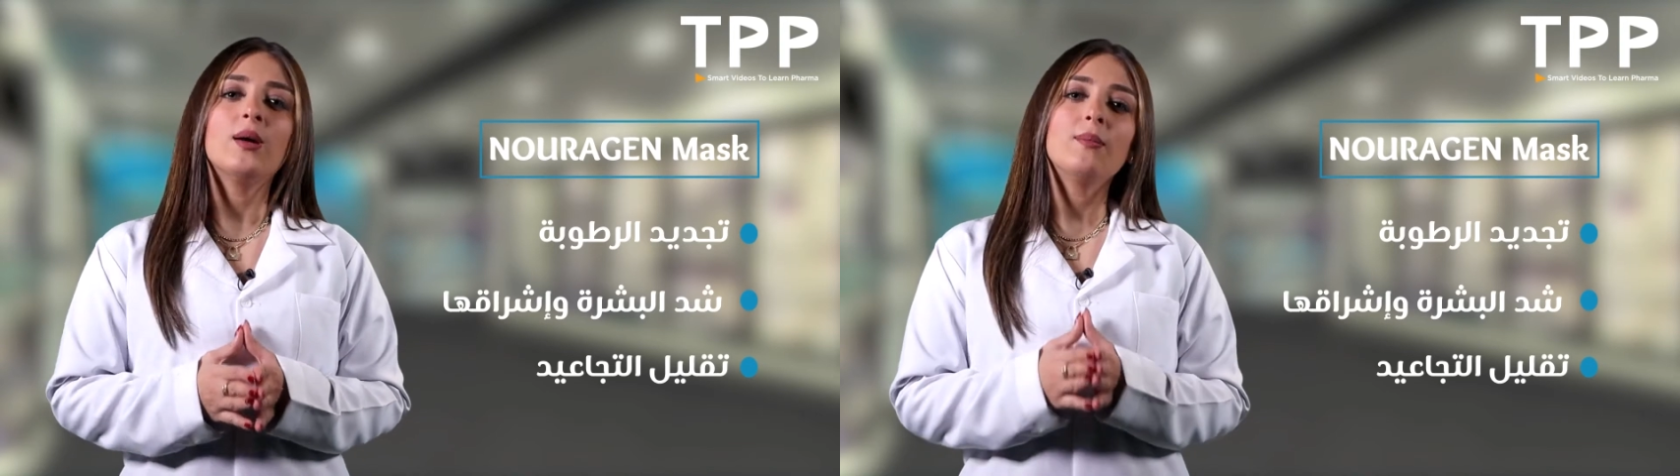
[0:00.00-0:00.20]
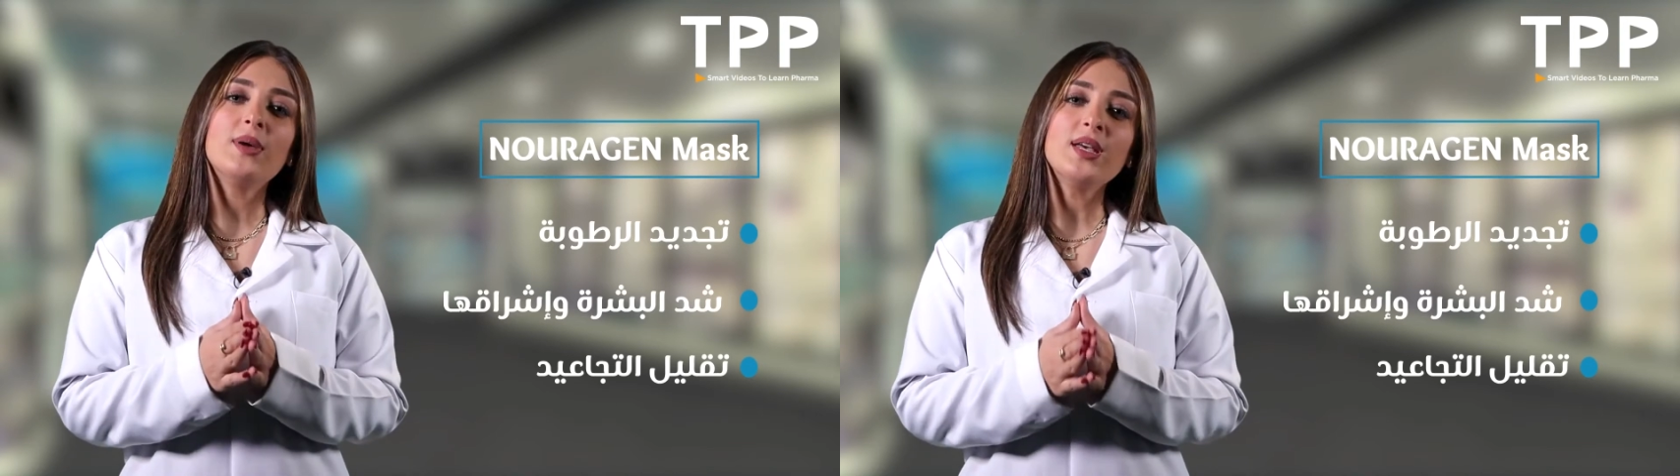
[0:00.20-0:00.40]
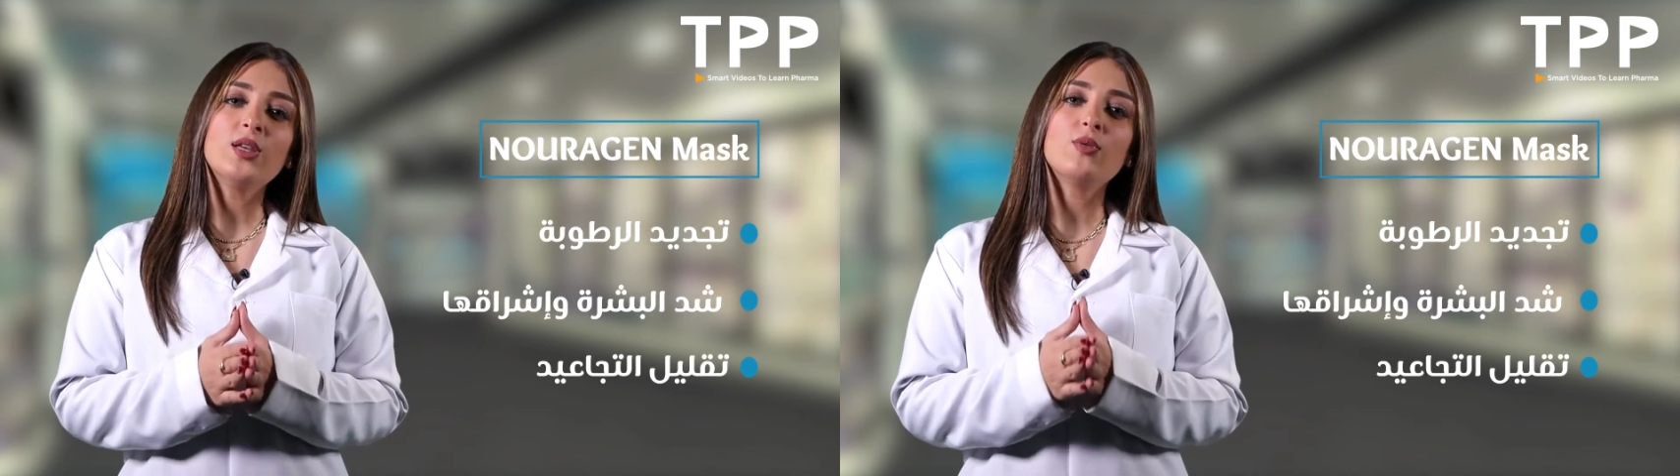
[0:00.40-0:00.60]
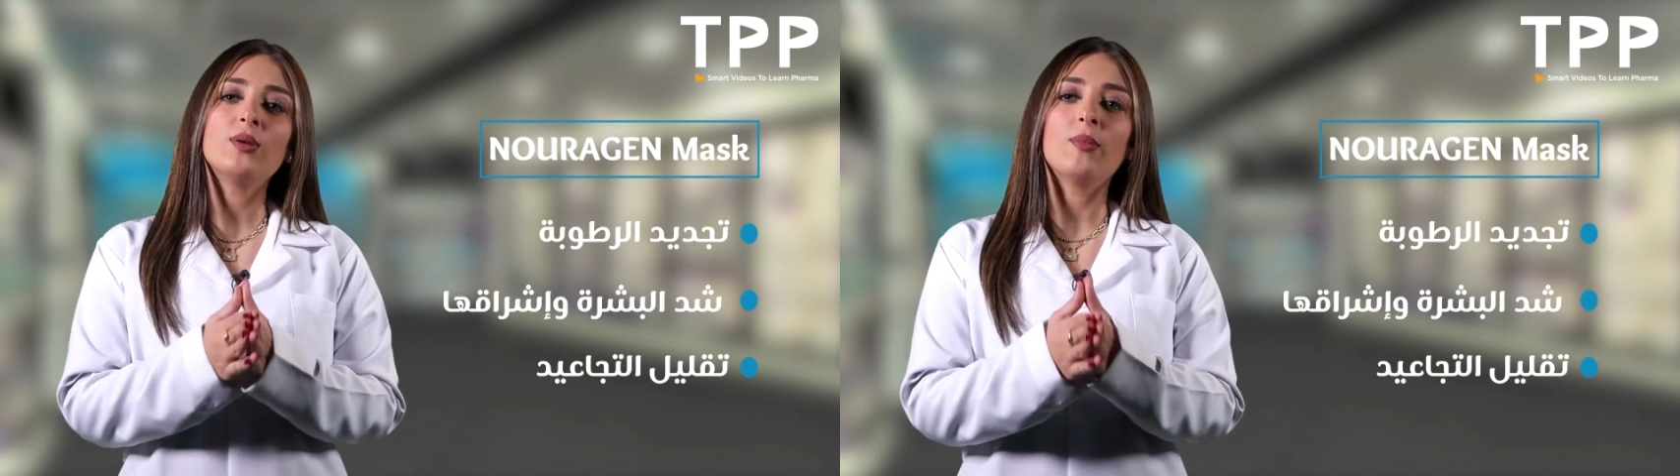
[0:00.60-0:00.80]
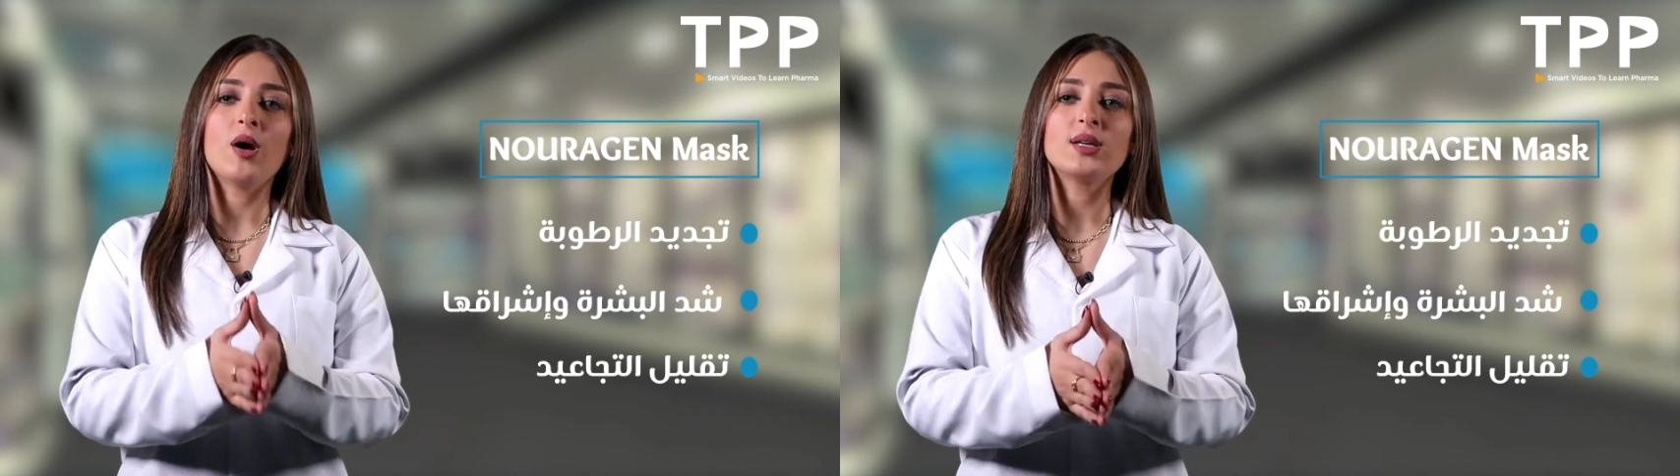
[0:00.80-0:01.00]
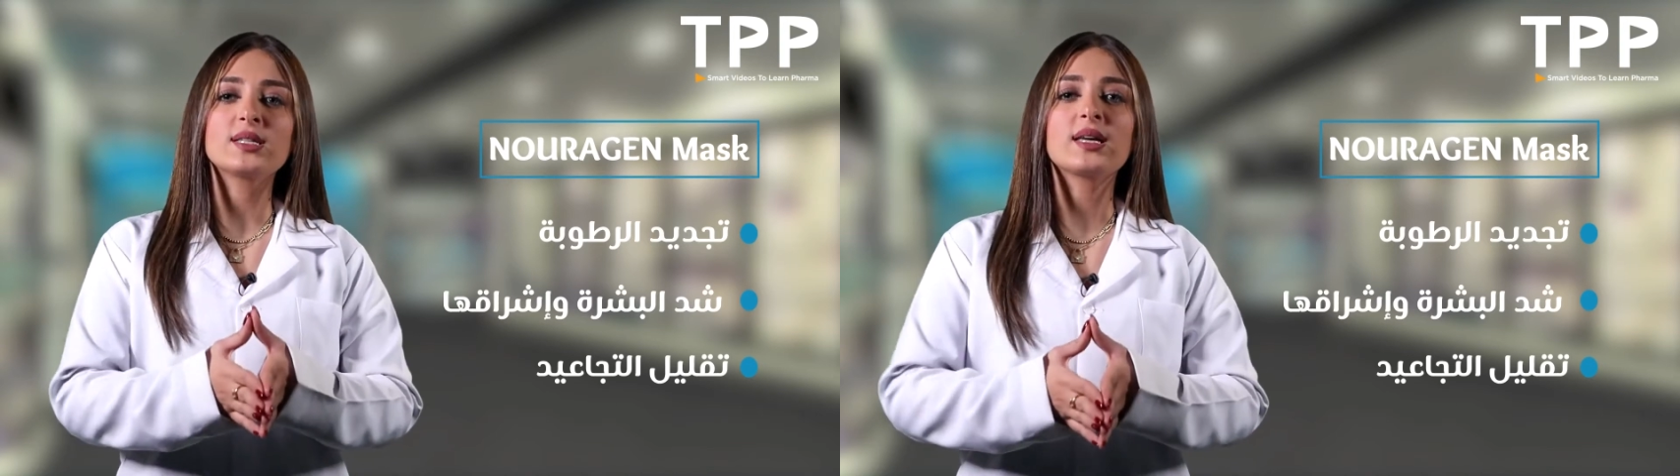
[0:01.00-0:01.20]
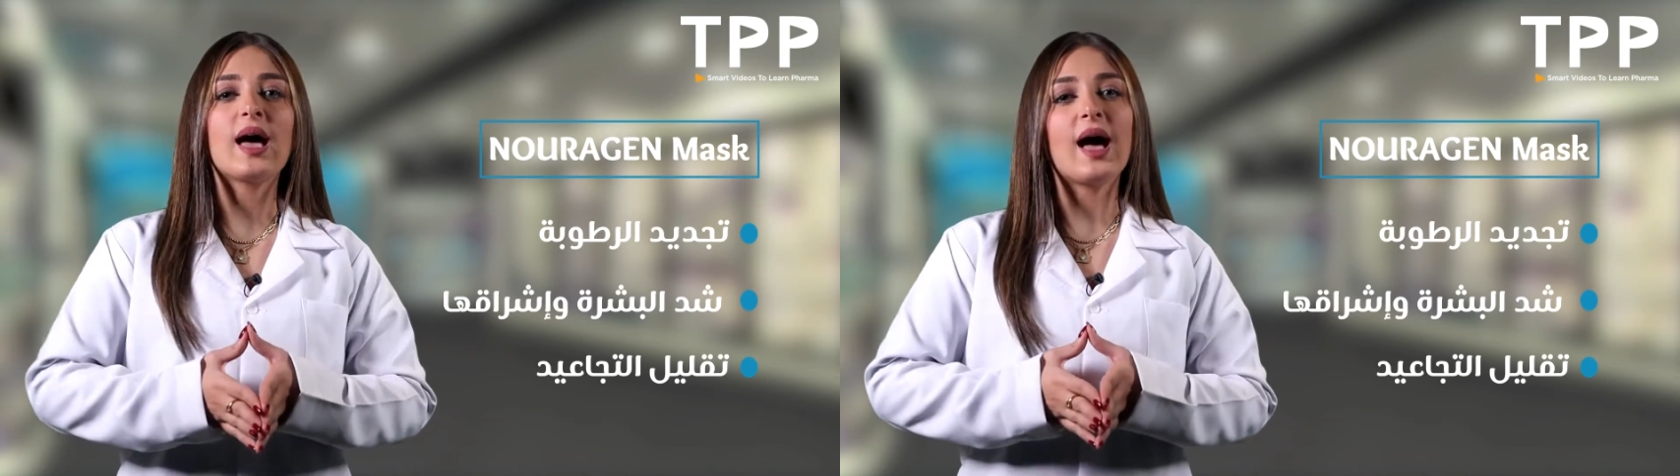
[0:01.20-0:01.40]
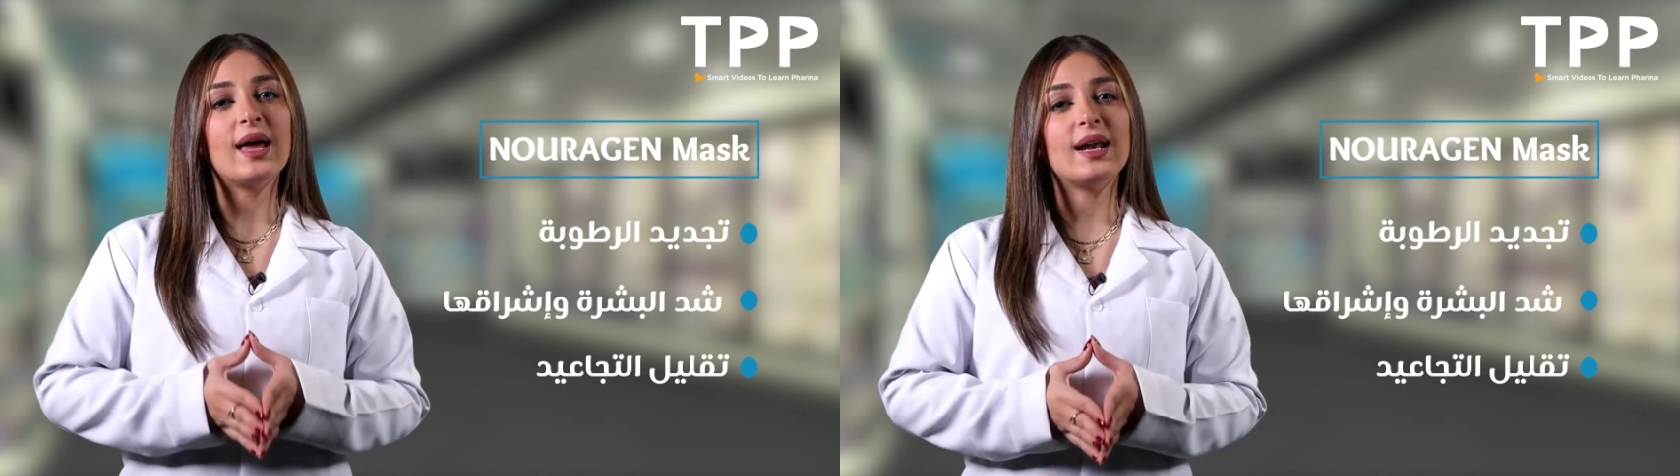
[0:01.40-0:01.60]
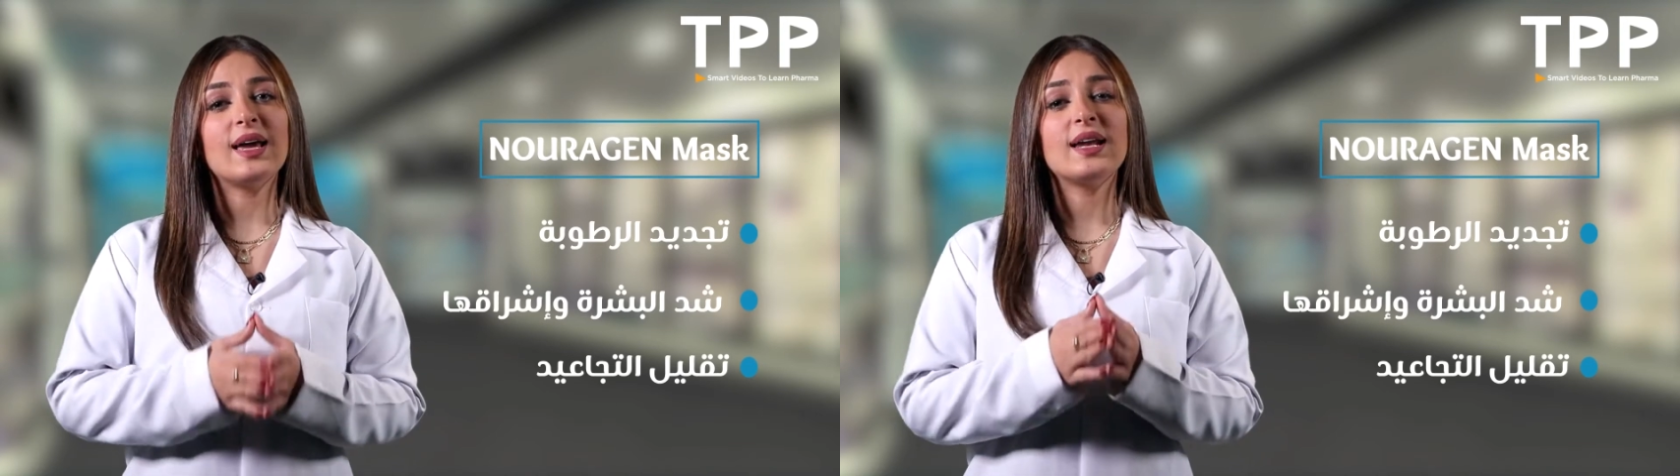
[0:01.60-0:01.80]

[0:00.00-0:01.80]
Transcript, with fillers: بيحتوي الماسك على